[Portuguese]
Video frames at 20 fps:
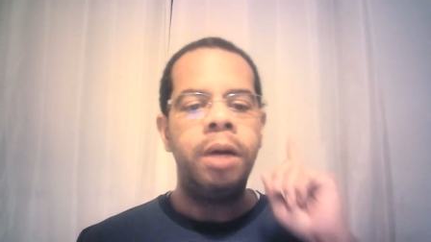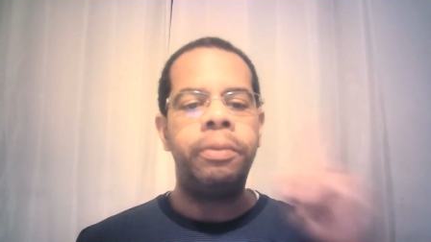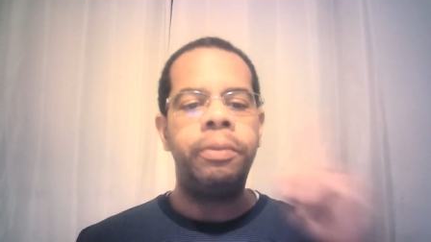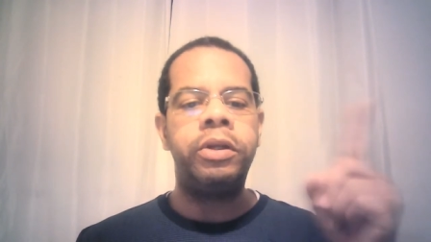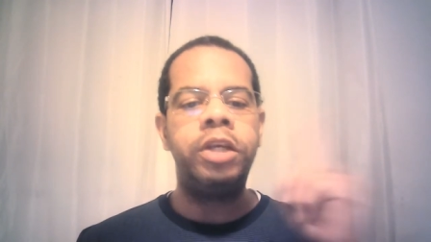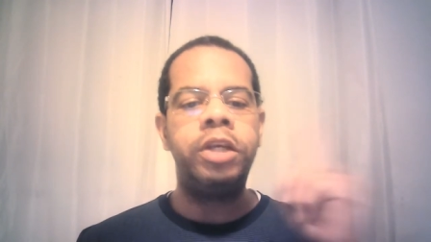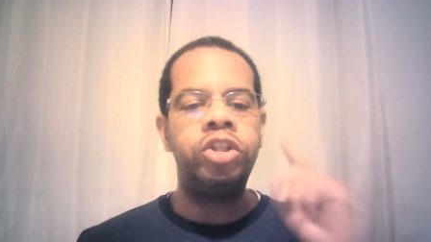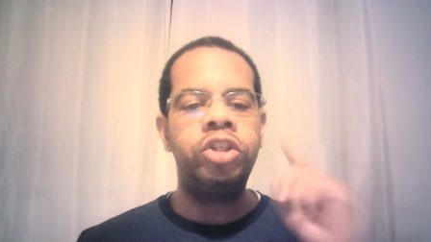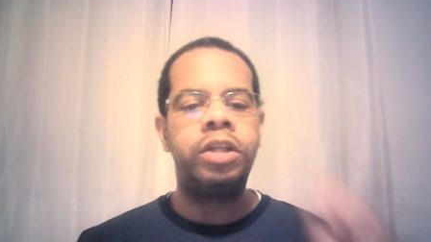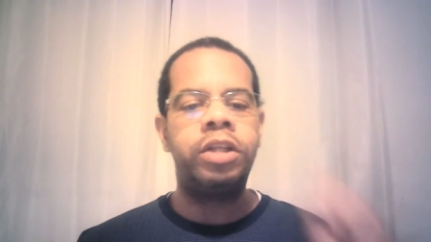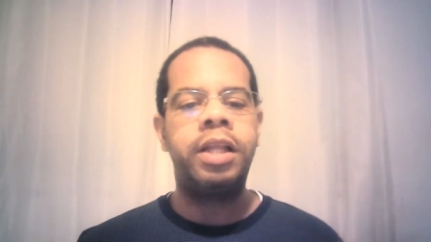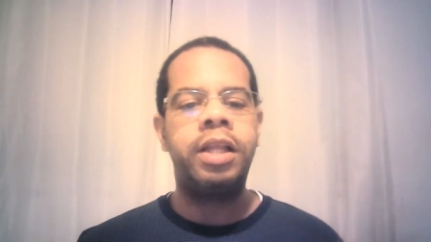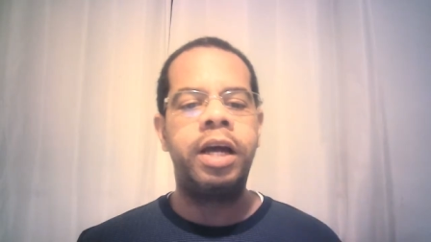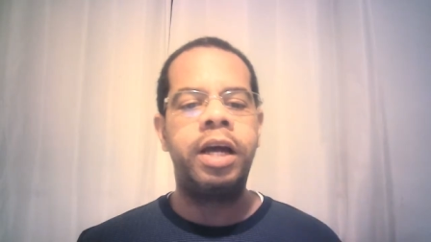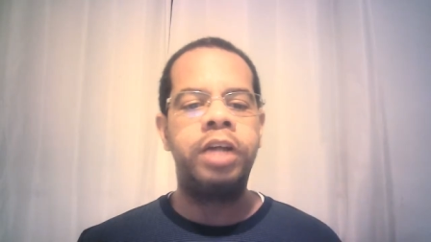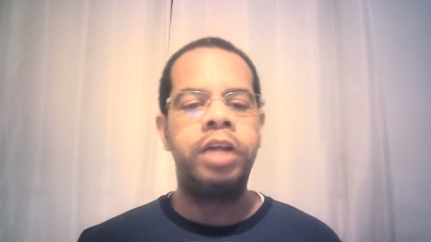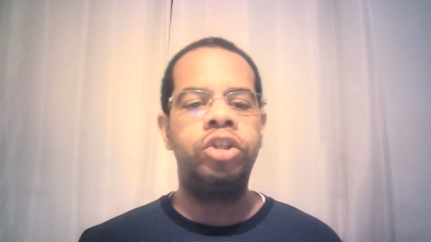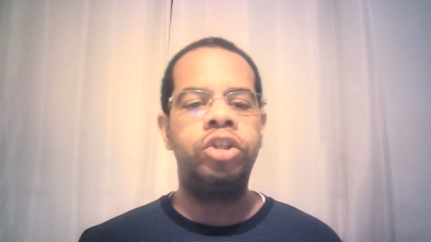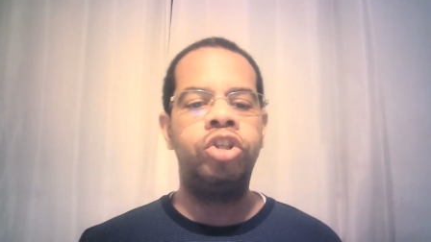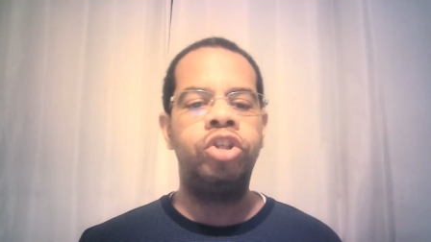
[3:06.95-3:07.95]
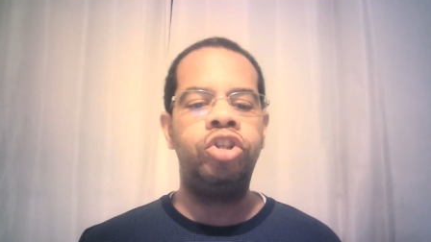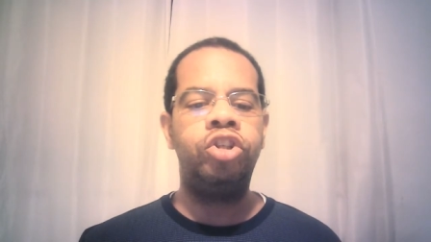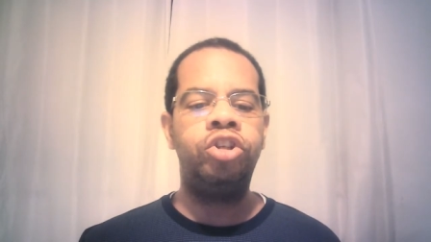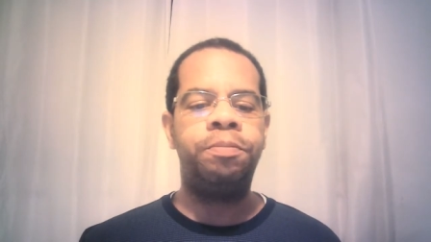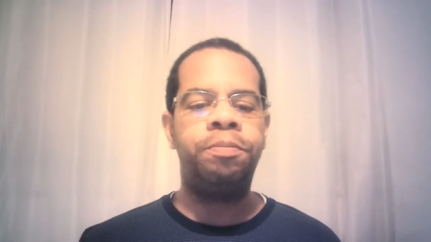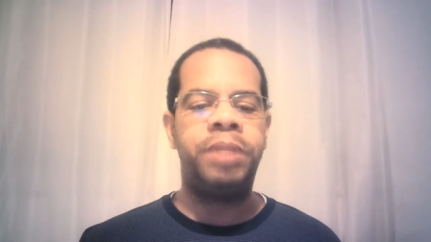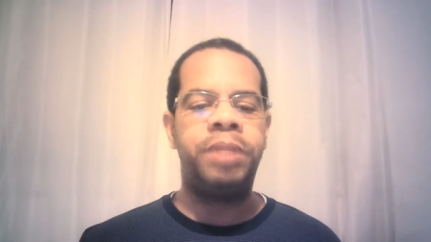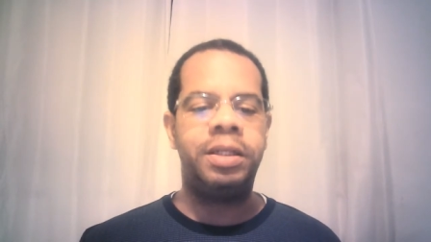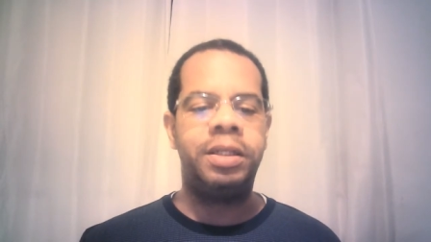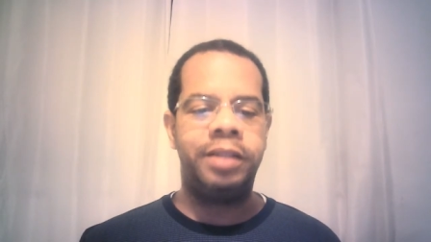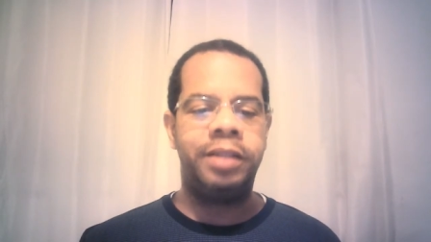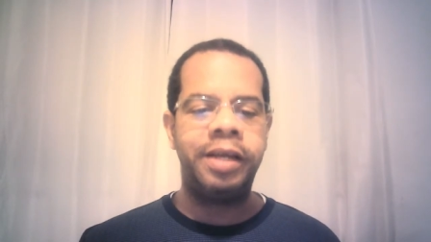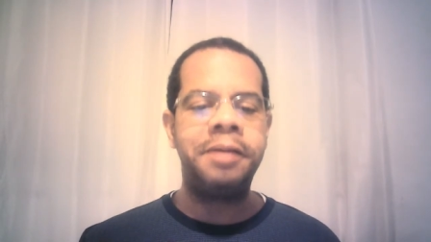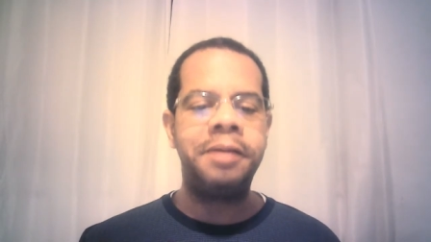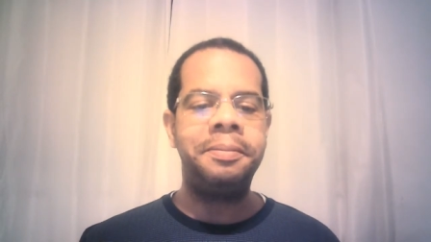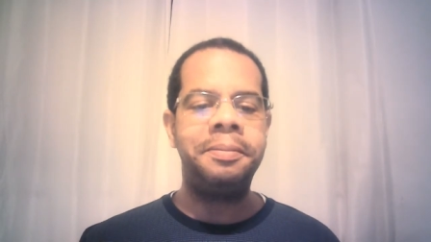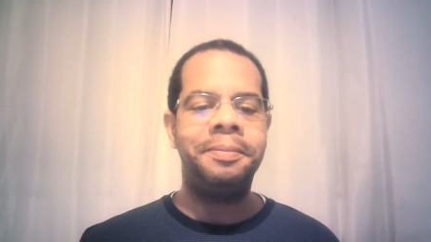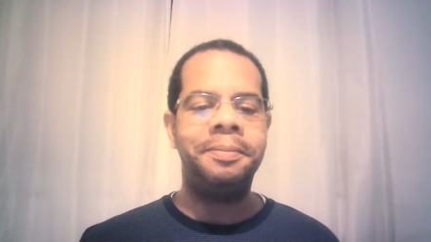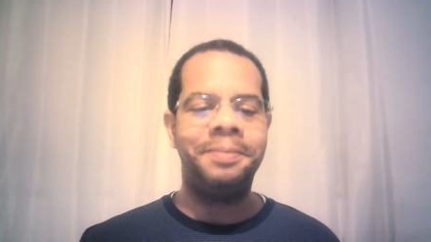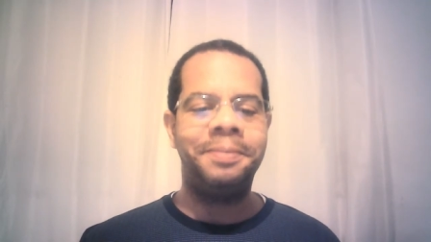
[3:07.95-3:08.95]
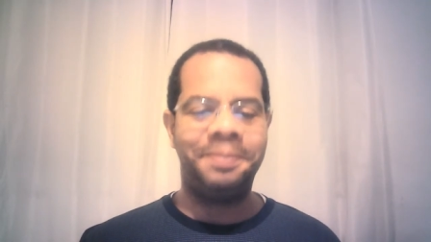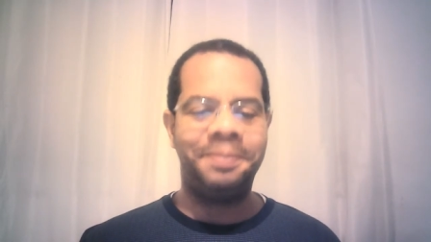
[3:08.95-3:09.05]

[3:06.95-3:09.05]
porque está na caixa de spam, né?